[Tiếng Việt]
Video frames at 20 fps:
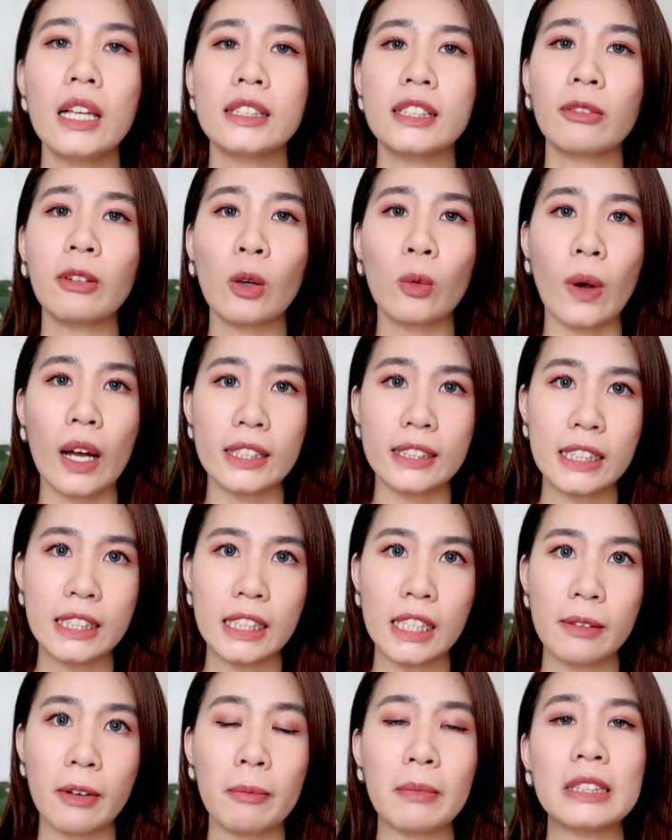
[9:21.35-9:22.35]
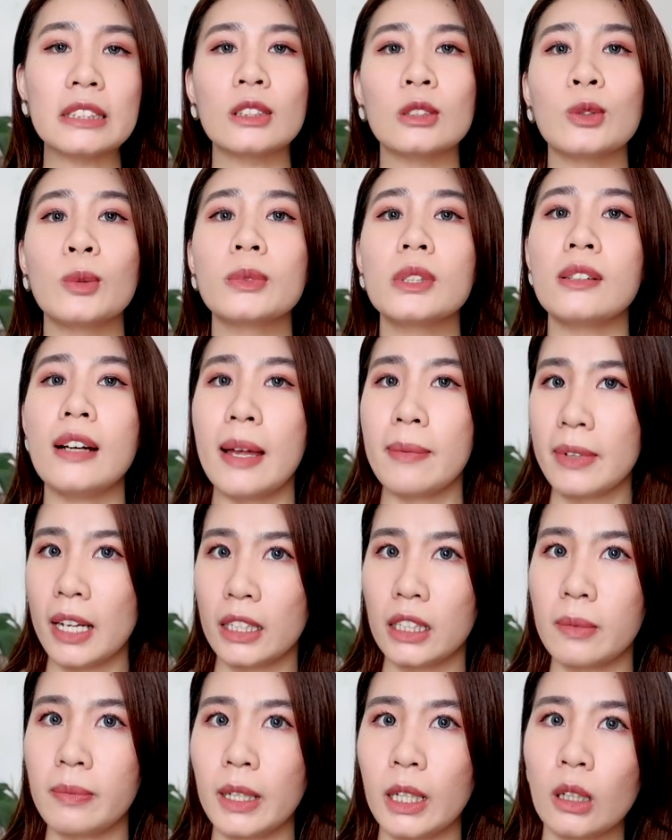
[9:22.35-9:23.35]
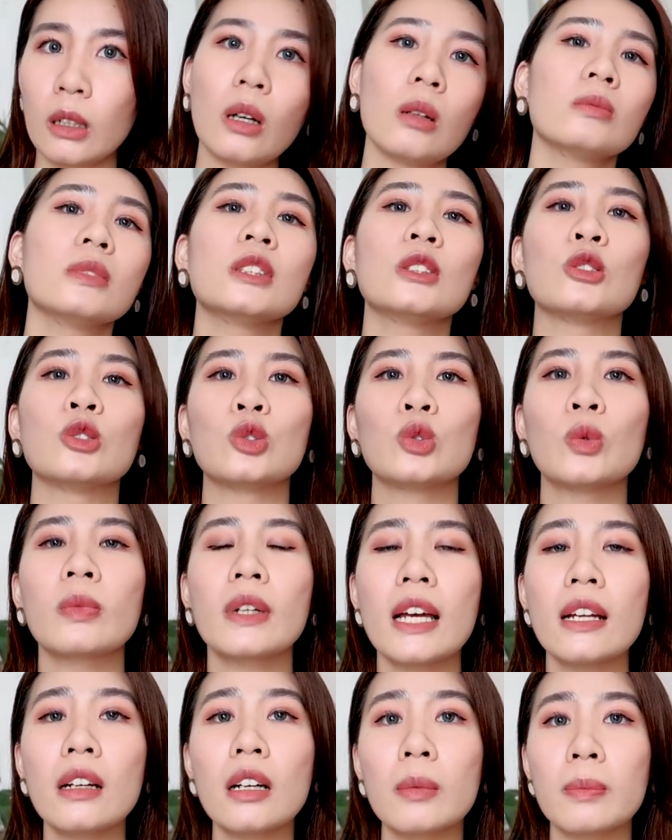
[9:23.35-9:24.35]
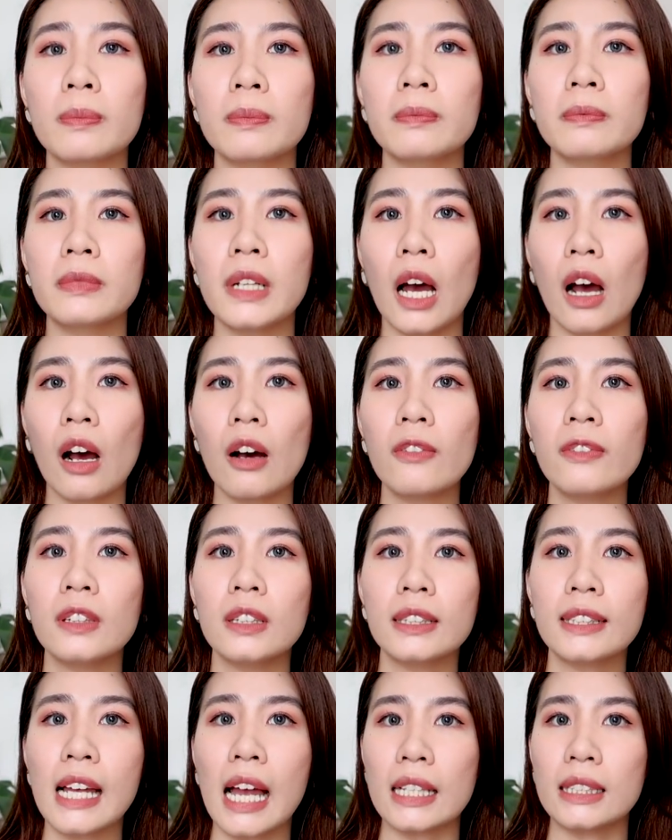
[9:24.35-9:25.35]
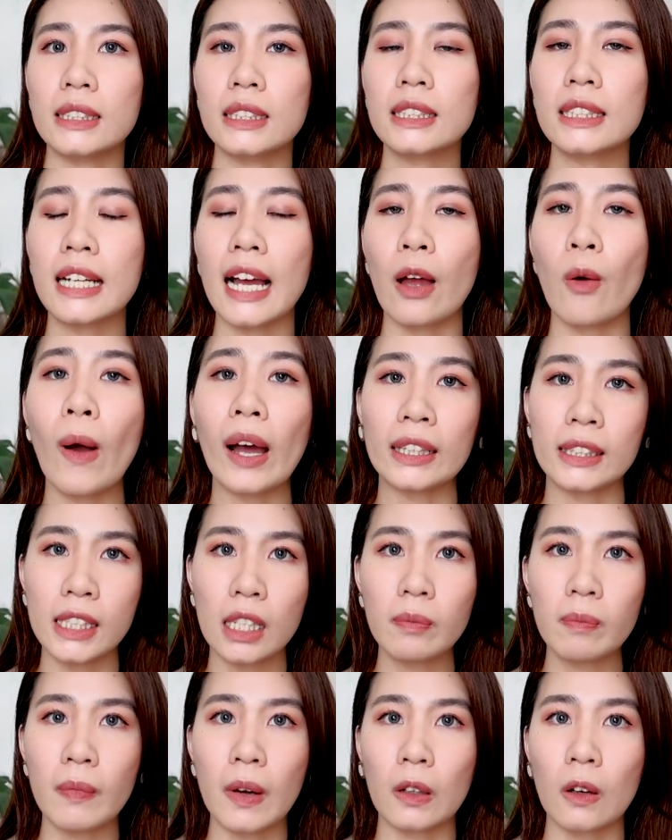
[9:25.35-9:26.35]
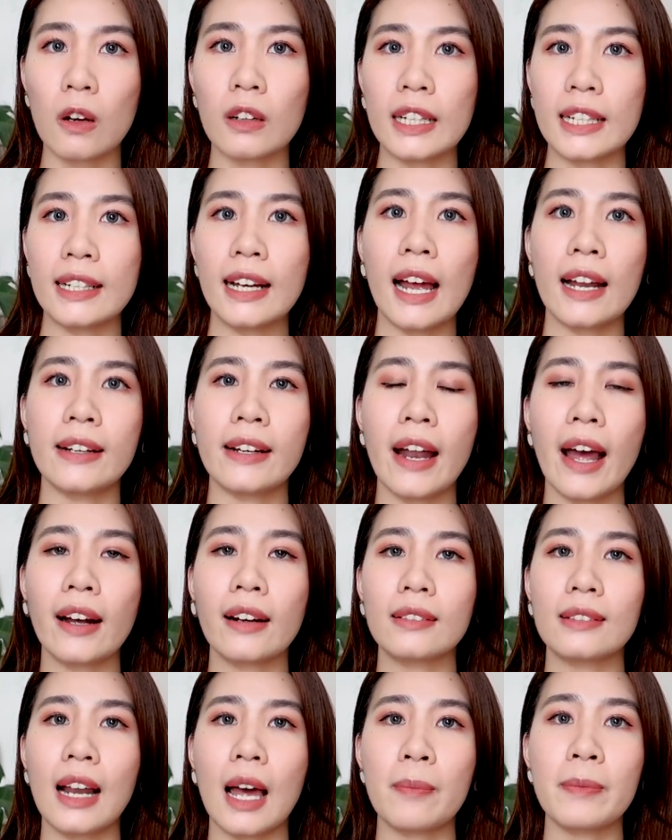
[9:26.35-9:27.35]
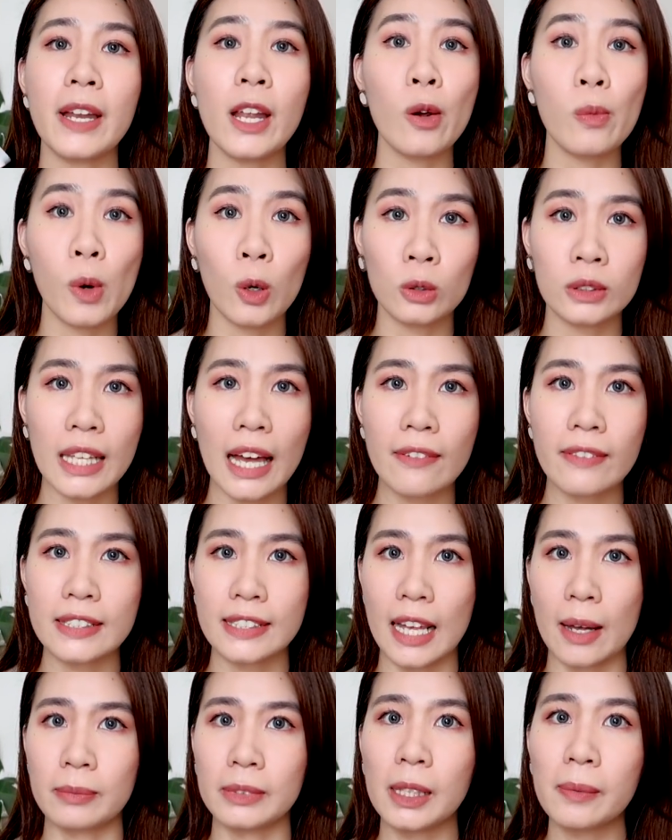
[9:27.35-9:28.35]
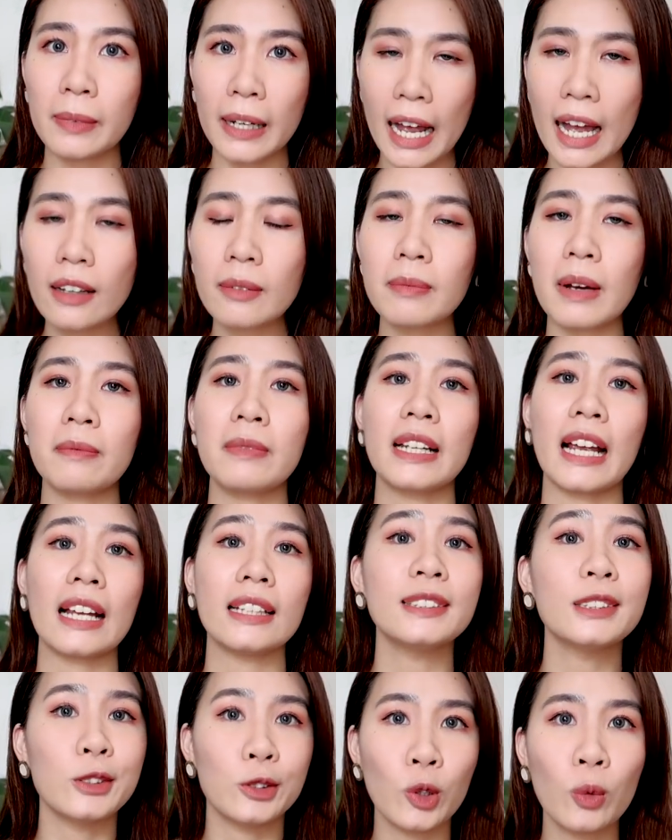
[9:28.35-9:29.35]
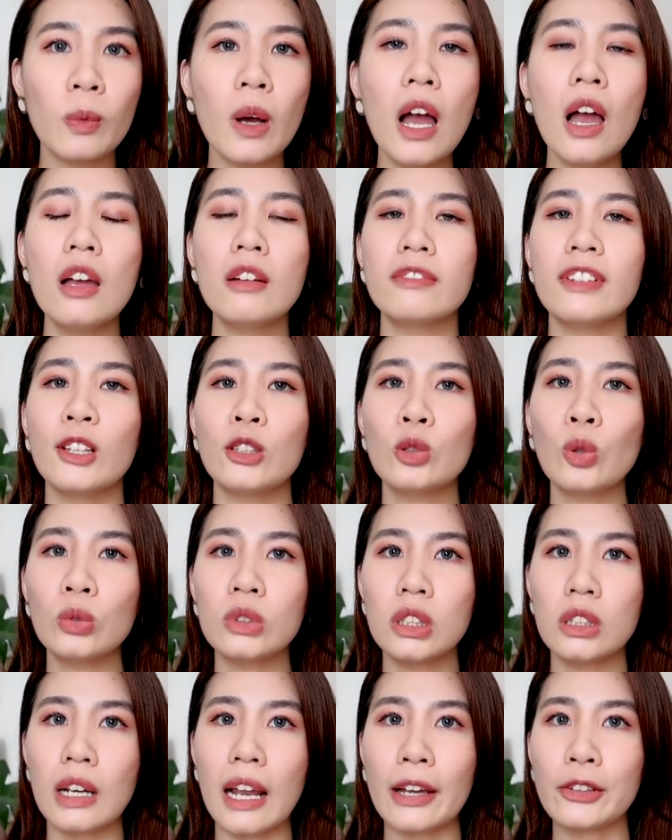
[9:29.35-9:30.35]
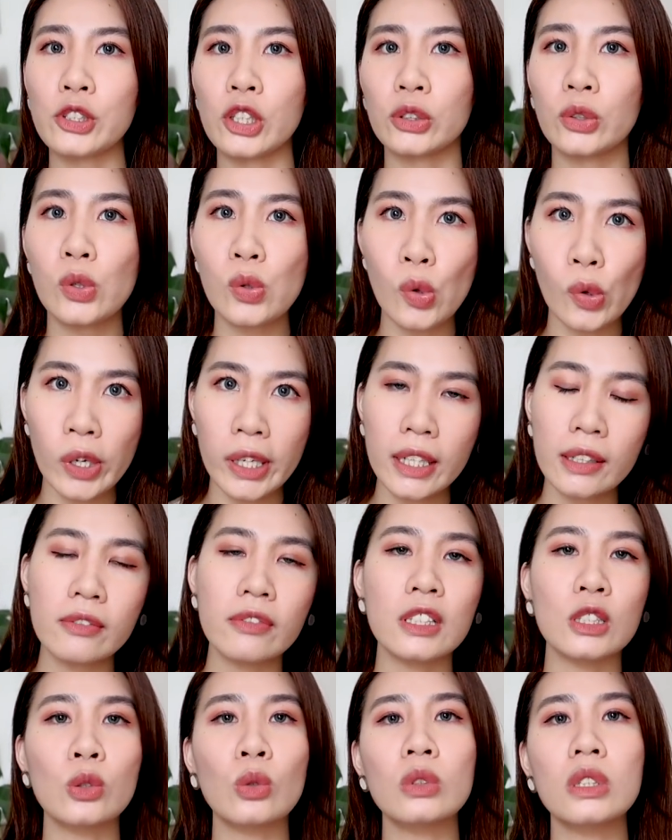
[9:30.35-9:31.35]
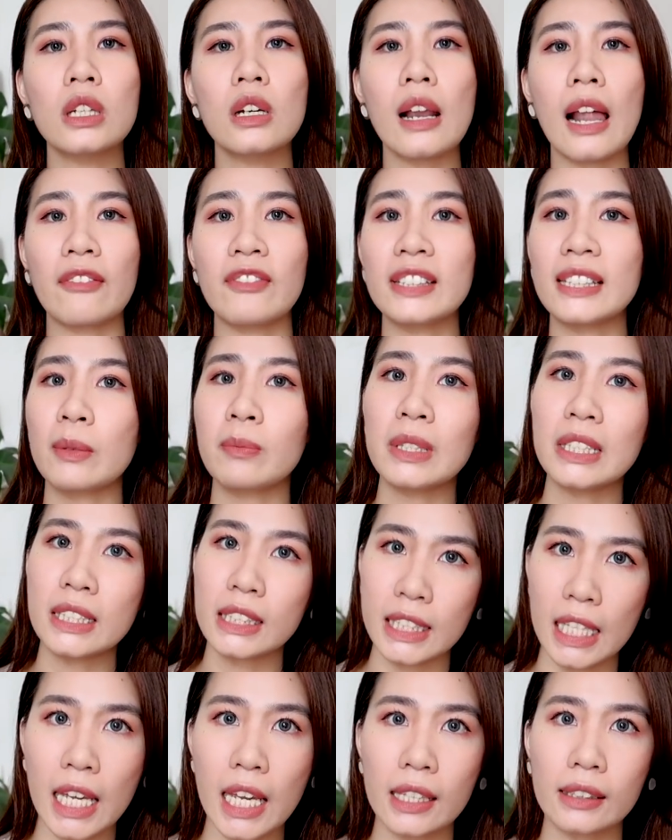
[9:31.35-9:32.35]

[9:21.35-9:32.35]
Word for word: Trong cái quá trình khi mà mình sử dụng thử em này thì mình không sử dụng kết hợp nó với cả những cái hoạt chất mà có cái khả năng làm đều màu da và giảm thâm khác mà mình hay sử dụng, ví dụ như là retinoid, ví dụ như là vitamin C.